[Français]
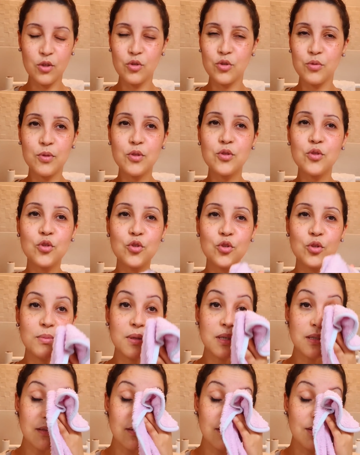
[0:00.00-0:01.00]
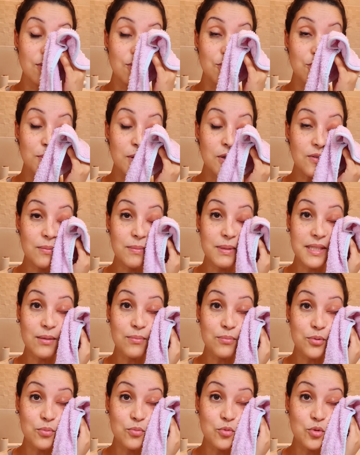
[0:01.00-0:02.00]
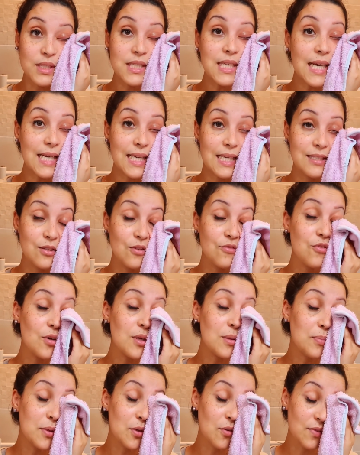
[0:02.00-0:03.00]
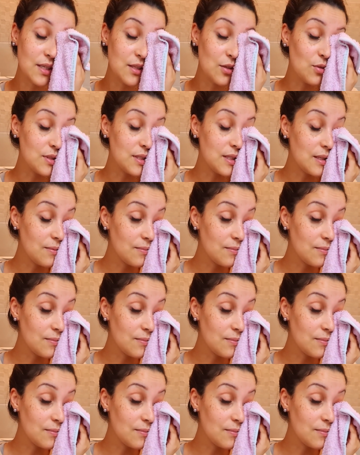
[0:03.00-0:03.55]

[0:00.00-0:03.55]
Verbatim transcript: Je pense que demain, demain, on va mettre un peu de musique avec les enfants et puis on va danser.